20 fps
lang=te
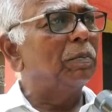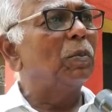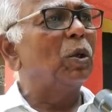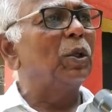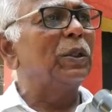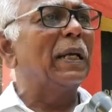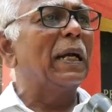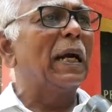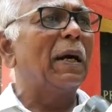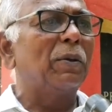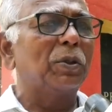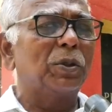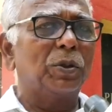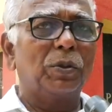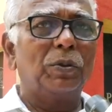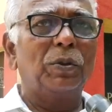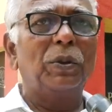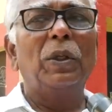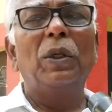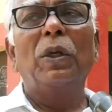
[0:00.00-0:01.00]
మోదీ
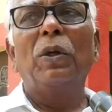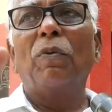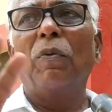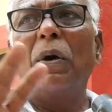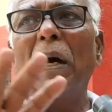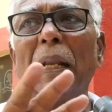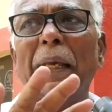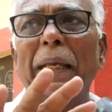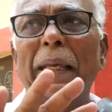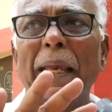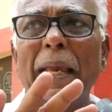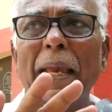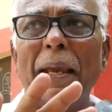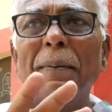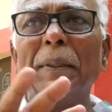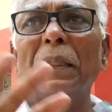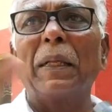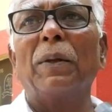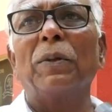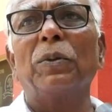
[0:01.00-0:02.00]
కావచ్చు వాళ్ళకి
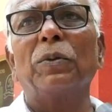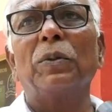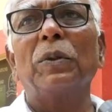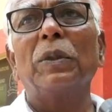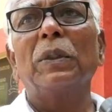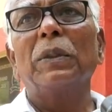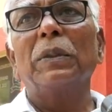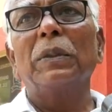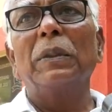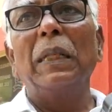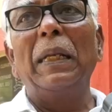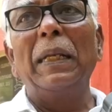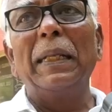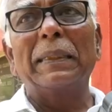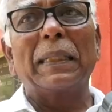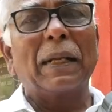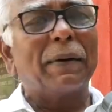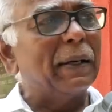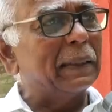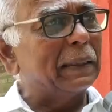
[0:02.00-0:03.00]
ఏమీ తెలియదు ఢిల్లీ
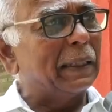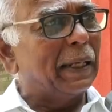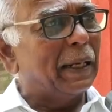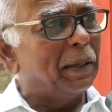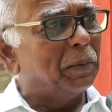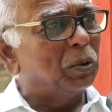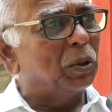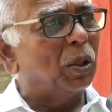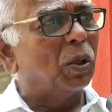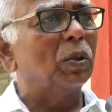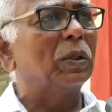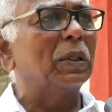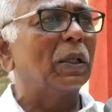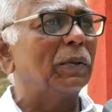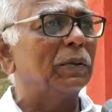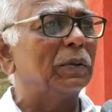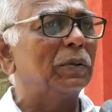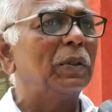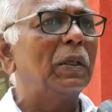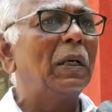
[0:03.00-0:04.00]
తర్వాత ఏముందో కూడా
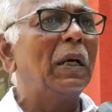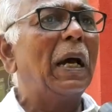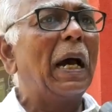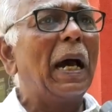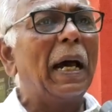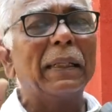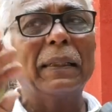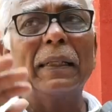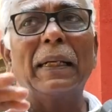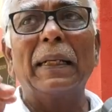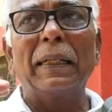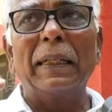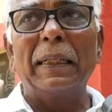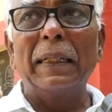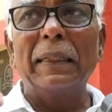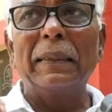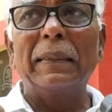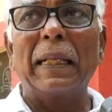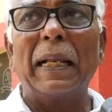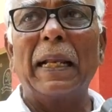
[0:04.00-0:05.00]
తెలియదు అందుకని
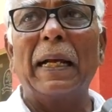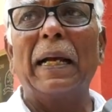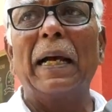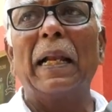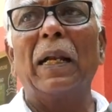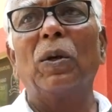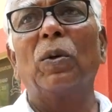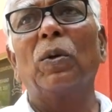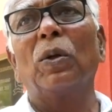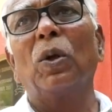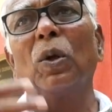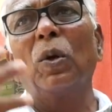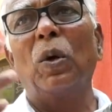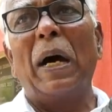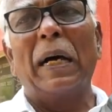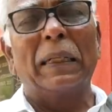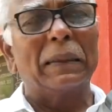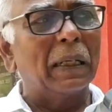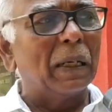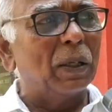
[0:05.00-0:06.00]
తెలంగాణలో ఉన్న వాళ్ళు
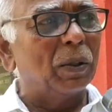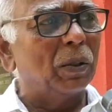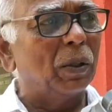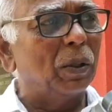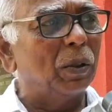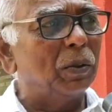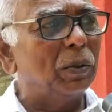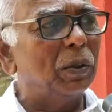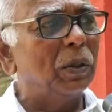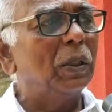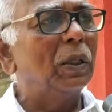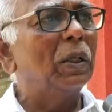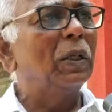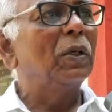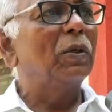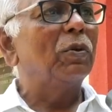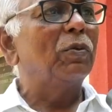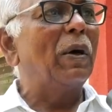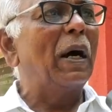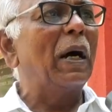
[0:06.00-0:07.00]
ఆంధ్రలో ఉన్న వాళ్ళు
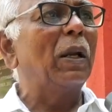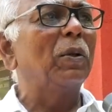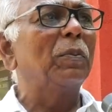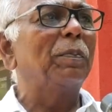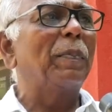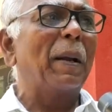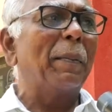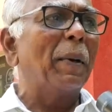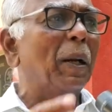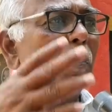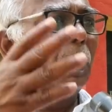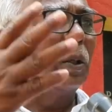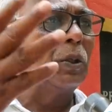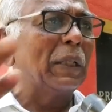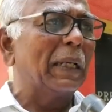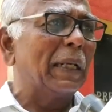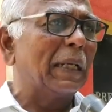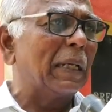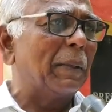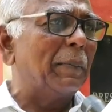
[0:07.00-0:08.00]
వాళ్ళు భ్రమలు
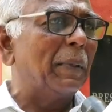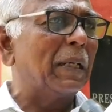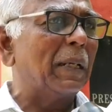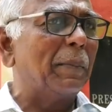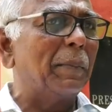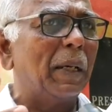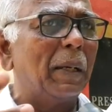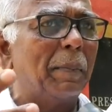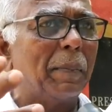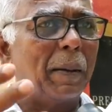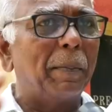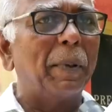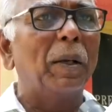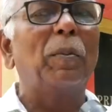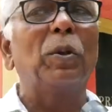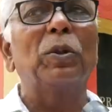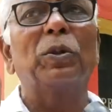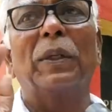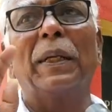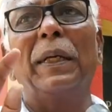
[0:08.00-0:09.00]
పోతున్నాయి క్రమక్రమంగా భ్రమలు
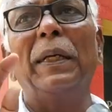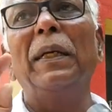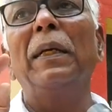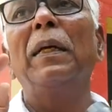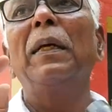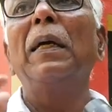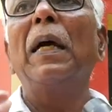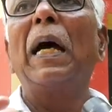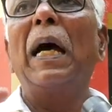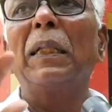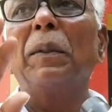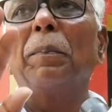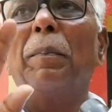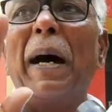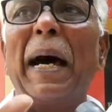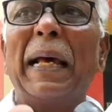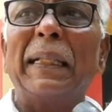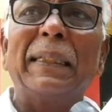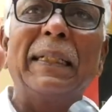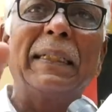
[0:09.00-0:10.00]
పోతున్నాయి అది
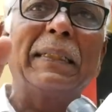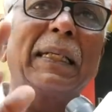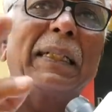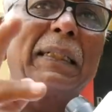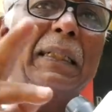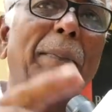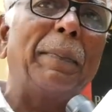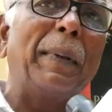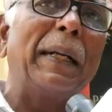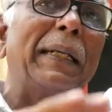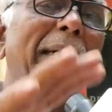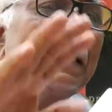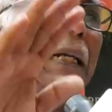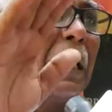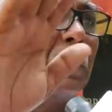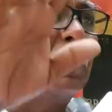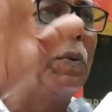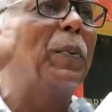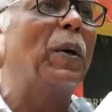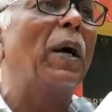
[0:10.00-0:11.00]
భారతీయ జనతా పార్టీ
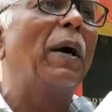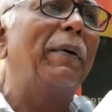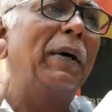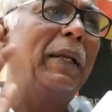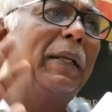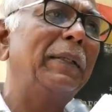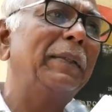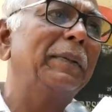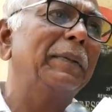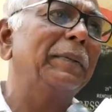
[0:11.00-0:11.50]
కనువిప్పు కావాలి